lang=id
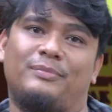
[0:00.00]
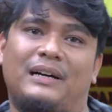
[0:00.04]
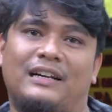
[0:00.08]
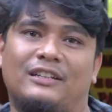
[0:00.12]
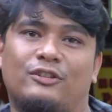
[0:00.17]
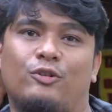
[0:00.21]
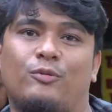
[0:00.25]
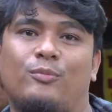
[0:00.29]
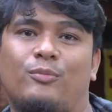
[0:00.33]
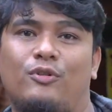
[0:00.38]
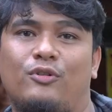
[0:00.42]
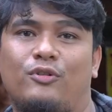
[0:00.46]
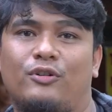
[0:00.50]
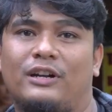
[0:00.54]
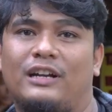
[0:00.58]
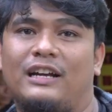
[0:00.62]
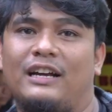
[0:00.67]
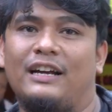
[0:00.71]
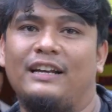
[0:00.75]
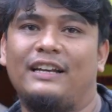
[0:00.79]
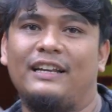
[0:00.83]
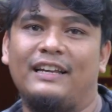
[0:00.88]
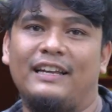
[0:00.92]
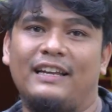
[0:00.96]
Pak Tomo.
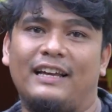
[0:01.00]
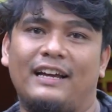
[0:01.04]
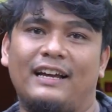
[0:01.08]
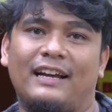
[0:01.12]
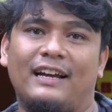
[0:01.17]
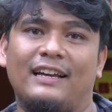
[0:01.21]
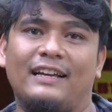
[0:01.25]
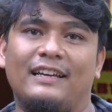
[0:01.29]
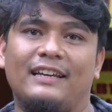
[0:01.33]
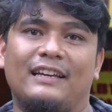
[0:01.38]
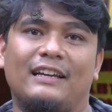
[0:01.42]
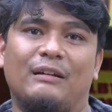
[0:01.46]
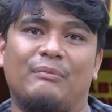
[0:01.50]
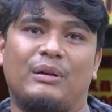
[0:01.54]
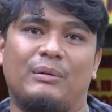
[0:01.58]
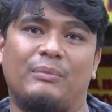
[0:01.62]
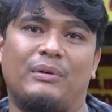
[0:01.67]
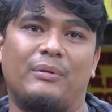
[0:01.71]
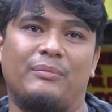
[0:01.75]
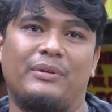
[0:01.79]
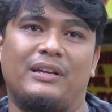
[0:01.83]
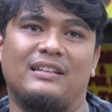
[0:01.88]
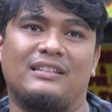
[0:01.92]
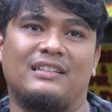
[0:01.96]
Nah ini yang
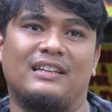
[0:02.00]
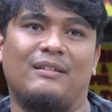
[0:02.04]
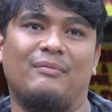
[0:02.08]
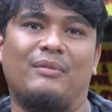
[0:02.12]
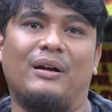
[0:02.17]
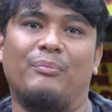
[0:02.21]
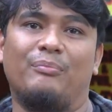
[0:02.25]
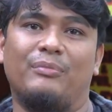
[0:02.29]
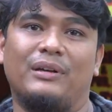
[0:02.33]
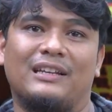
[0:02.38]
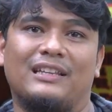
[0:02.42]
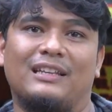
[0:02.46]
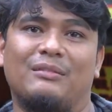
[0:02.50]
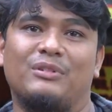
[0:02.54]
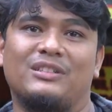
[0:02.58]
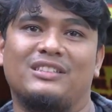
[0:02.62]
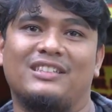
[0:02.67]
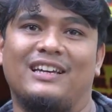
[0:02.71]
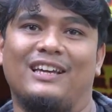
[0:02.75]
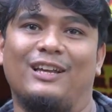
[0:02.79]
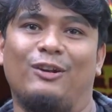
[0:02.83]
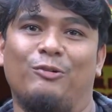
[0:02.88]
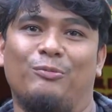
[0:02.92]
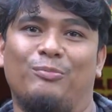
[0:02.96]
memang biasa mampir tapi
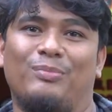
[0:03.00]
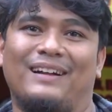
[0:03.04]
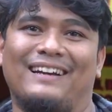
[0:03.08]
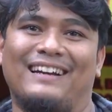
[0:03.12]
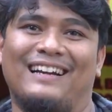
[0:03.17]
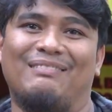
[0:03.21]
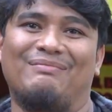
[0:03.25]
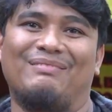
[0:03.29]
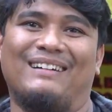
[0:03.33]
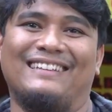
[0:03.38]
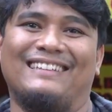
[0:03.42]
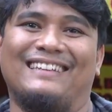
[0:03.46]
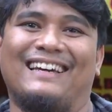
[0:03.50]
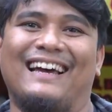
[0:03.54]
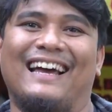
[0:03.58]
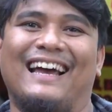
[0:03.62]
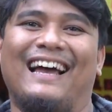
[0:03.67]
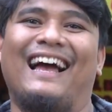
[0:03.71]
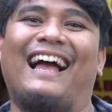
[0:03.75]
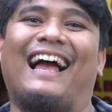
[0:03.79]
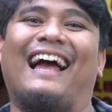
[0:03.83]
saya lupa namanya.